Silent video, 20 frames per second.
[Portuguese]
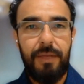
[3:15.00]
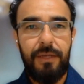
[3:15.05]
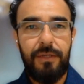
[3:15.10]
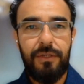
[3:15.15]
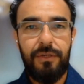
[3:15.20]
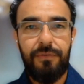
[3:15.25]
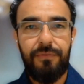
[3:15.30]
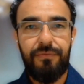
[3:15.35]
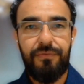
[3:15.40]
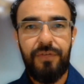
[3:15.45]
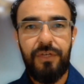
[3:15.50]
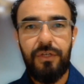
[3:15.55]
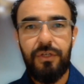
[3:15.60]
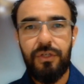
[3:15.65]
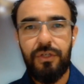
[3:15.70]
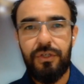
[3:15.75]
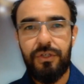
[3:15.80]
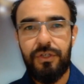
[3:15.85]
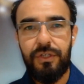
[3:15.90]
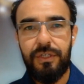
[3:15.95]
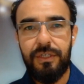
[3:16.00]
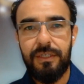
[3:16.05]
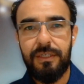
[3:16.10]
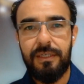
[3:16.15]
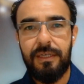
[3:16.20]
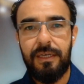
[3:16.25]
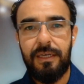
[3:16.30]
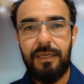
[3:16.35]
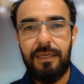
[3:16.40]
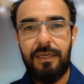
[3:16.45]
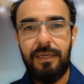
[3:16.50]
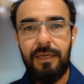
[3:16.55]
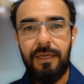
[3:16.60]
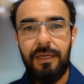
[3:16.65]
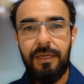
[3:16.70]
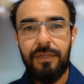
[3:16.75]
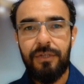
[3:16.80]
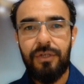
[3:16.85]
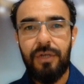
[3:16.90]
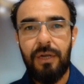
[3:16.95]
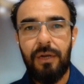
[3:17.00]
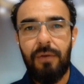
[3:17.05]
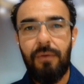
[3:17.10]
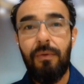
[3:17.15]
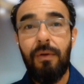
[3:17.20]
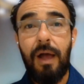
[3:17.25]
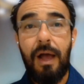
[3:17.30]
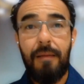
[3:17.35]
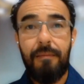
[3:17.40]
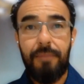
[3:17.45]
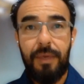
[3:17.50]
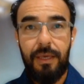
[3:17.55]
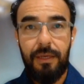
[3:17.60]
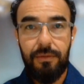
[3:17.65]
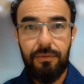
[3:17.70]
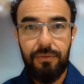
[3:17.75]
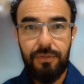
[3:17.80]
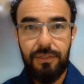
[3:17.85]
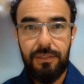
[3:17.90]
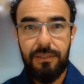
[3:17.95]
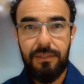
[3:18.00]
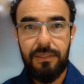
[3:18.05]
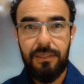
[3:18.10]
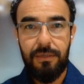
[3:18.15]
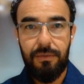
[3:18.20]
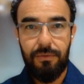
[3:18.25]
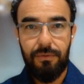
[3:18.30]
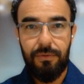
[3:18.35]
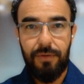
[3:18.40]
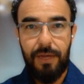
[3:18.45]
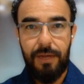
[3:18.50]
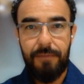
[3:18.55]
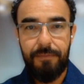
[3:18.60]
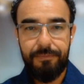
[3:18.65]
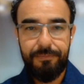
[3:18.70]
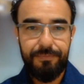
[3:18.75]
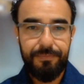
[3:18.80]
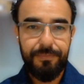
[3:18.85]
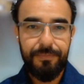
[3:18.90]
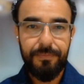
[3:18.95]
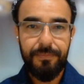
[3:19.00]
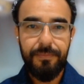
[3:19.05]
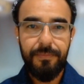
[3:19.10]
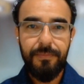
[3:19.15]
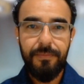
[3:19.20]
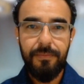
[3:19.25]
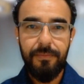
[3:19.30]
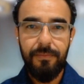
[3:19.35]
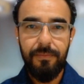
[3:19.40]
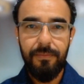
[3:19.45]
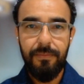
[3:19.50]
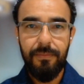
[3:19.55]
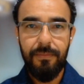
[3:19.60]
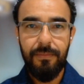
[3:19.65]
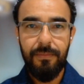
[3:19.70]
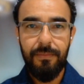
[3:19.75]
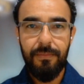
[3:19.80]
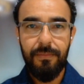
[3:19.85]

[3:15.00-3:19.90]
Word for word: 20 dias aí de alongamento de ciclo, né? E aí, André,